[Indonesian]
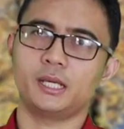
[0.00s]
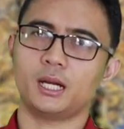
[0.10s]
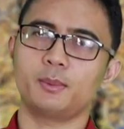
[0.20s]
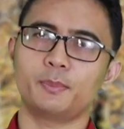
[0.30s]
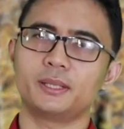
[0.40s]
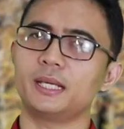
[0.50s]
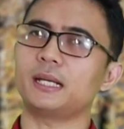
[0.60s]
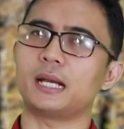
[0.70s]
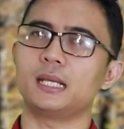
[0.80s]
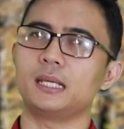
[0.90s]
Yang lebih penting
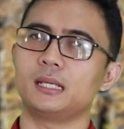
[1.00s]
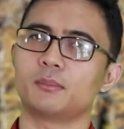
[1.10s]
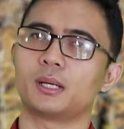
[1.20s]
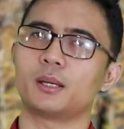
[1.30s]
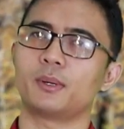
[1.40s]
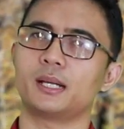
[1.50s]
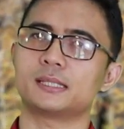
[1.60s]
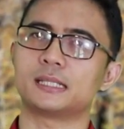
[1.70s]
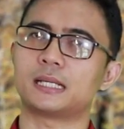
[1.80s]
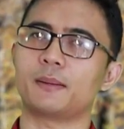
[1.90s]
dari bagaimana
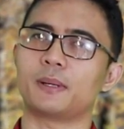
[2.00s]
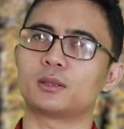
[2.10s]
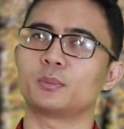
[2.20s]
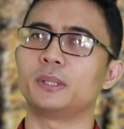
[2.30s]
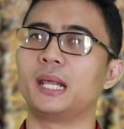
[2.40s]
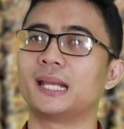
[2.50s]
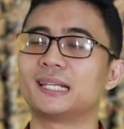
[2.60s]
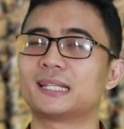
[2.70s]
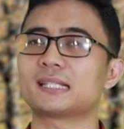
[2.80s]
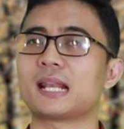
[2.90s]
sikap atau pilihan
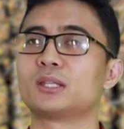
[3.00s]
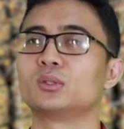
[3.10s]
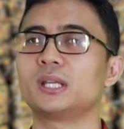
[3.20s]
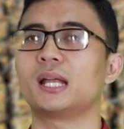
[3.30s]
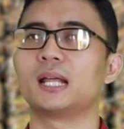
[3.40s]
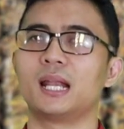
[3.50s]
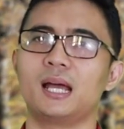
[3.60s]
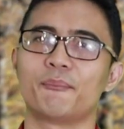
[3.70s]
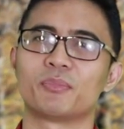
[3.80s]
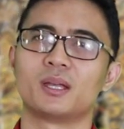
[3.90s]
kita selanjutnya
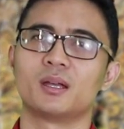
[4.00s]
adalah